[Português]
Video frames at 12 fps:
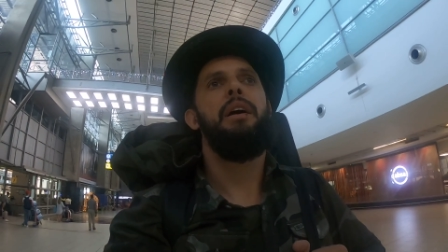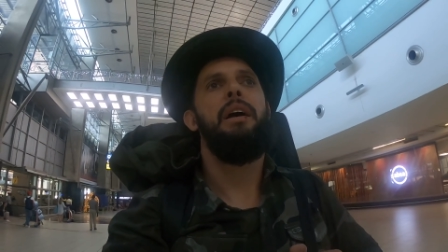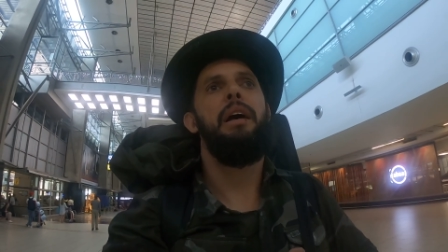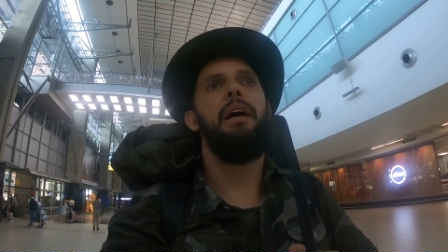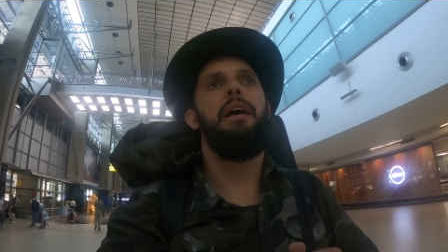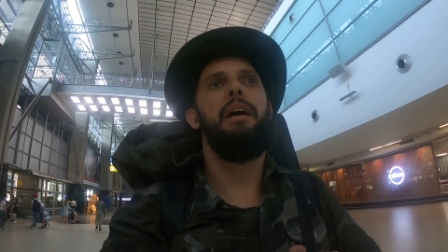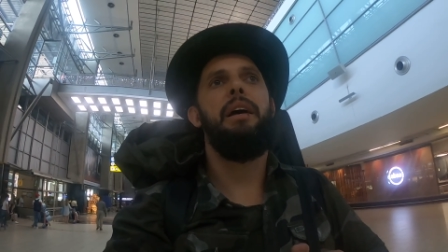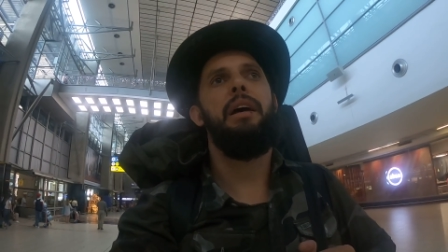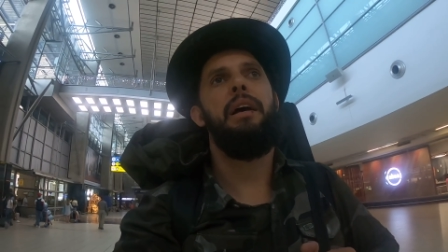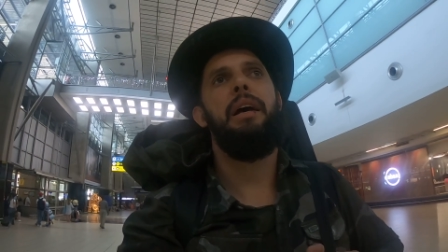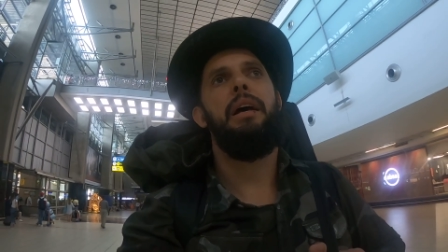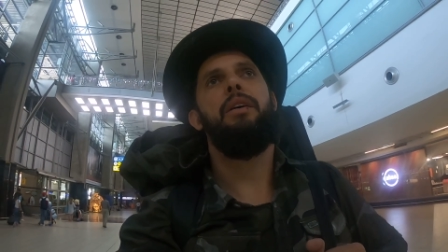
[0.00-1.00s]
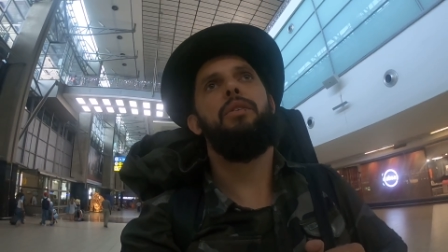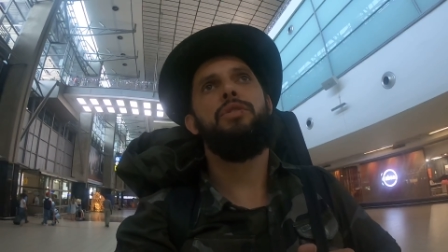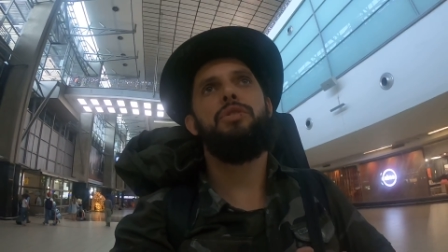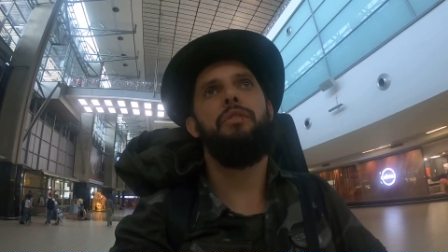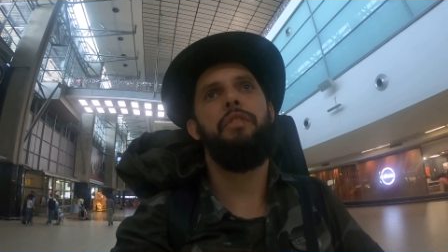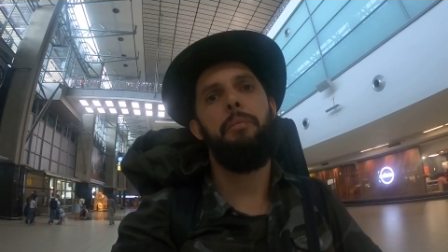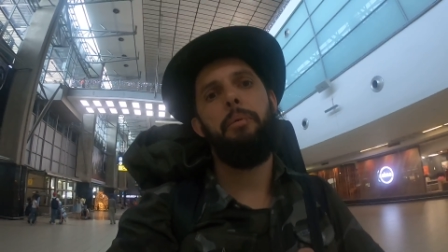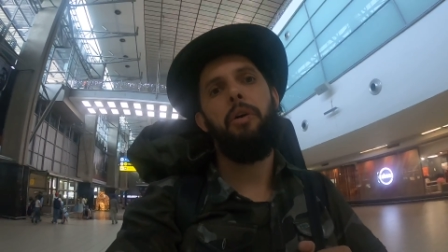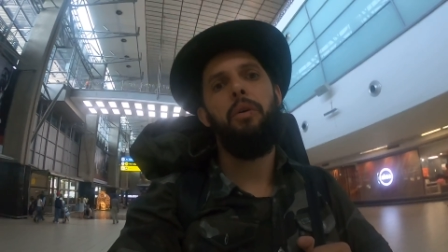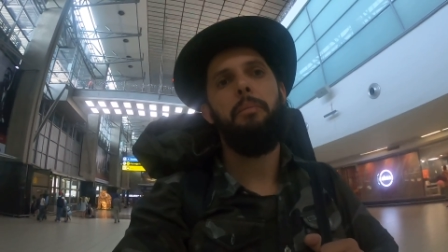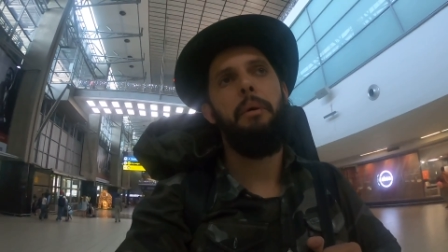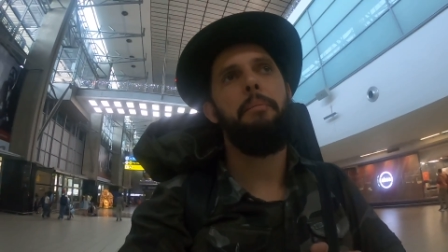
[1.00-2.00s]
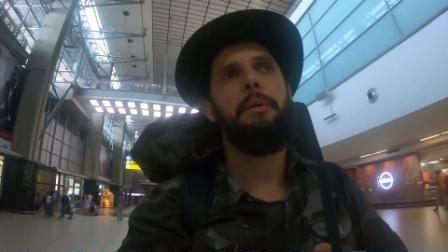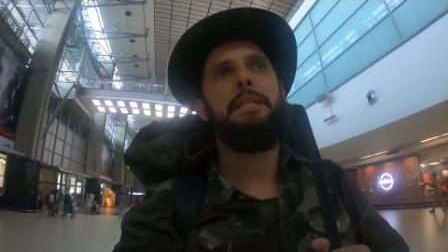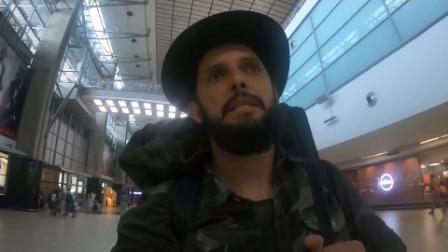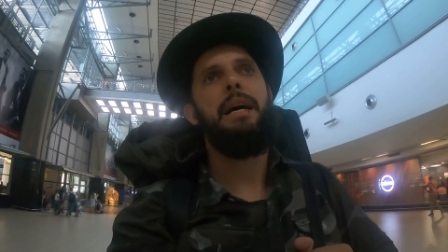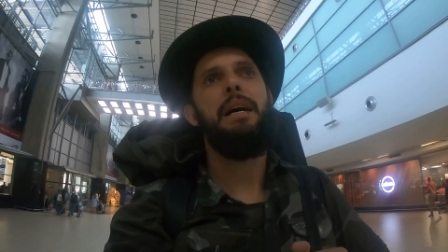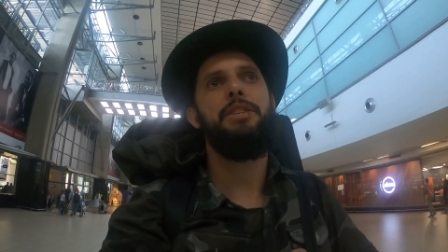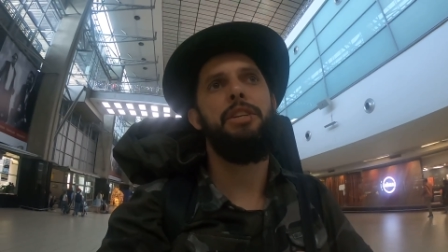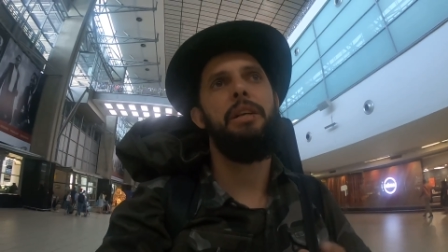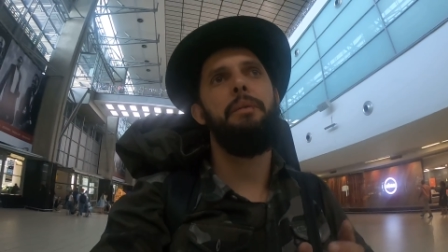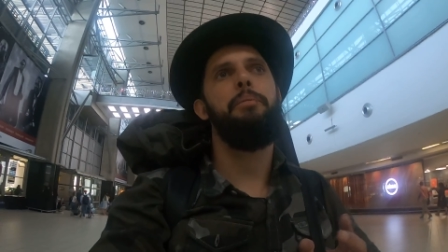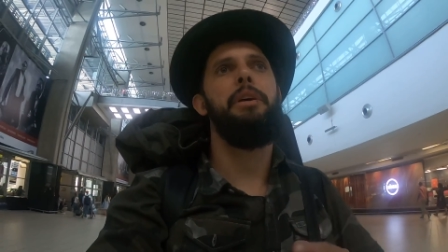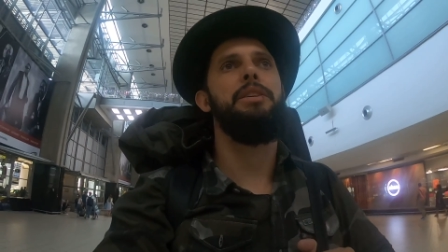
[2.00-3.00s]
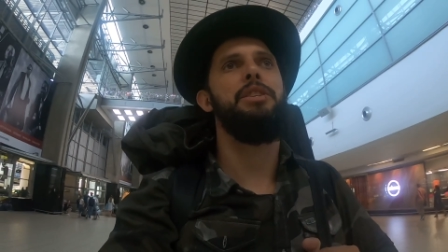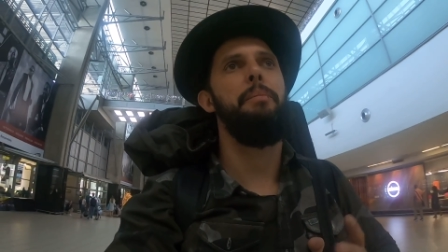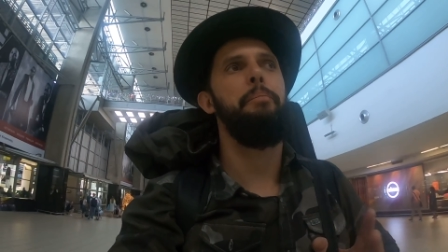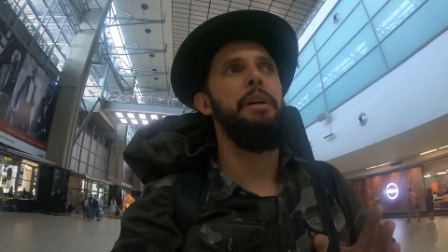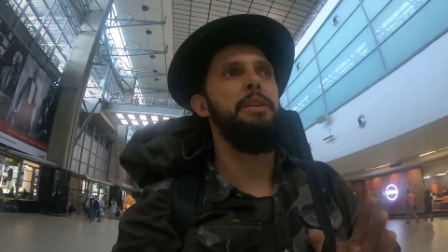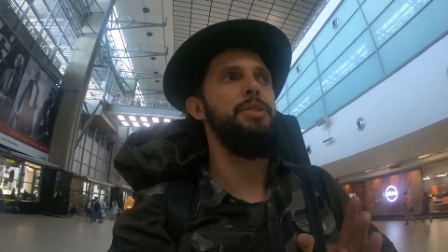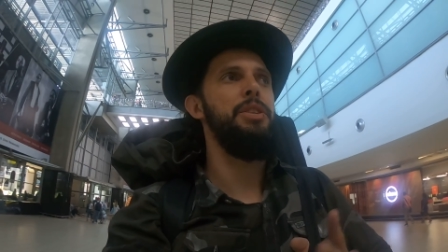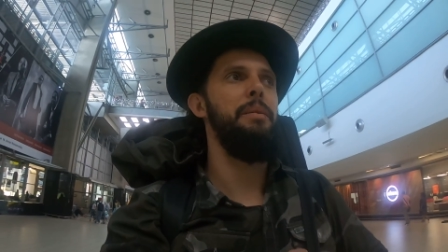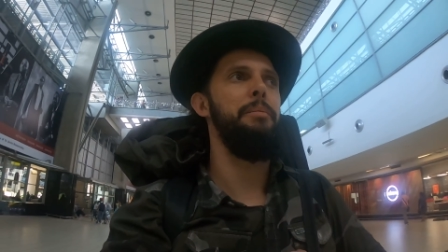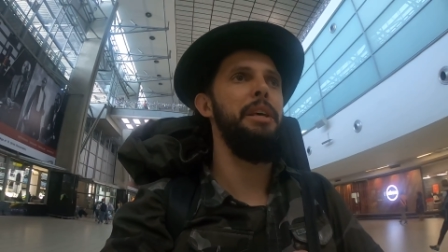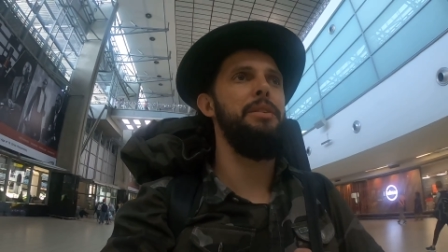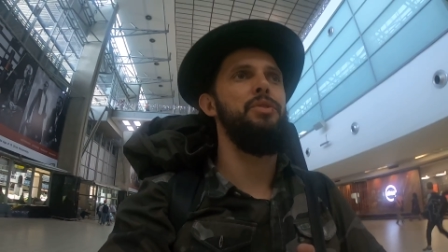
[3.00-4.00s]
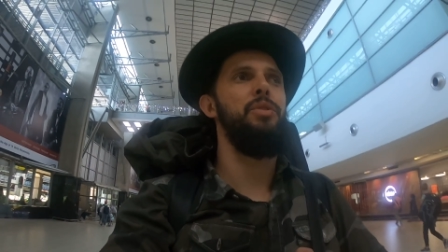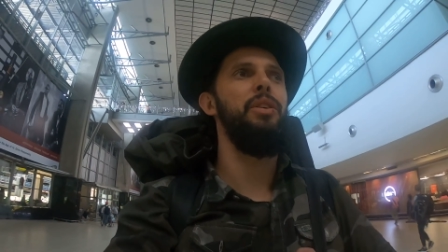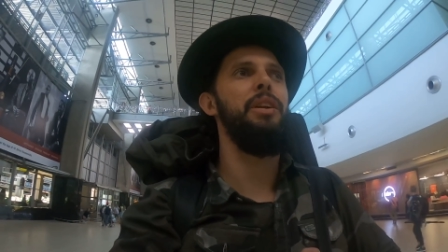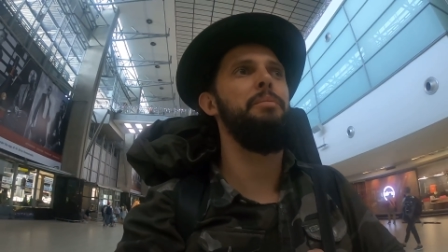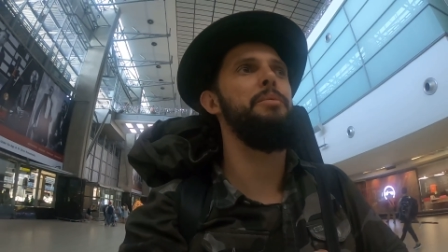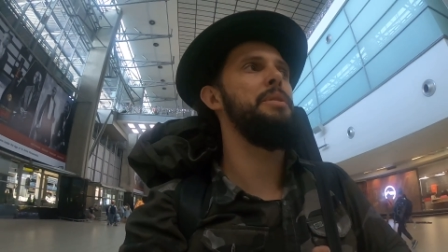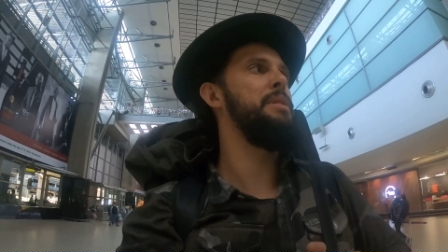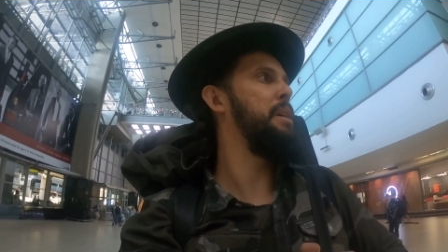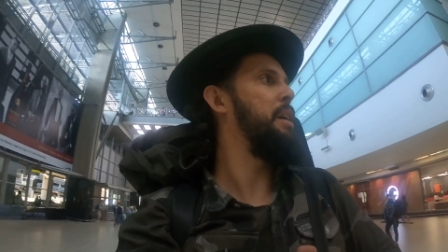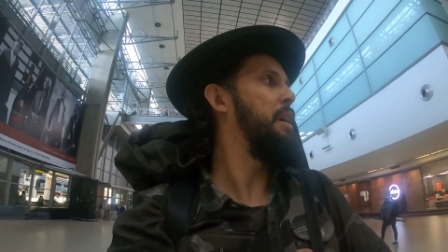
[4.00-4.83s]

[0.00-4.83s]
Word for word: é, onde eu vim para comprar passagem, né? Porque eu já perdi a minha de ônibus.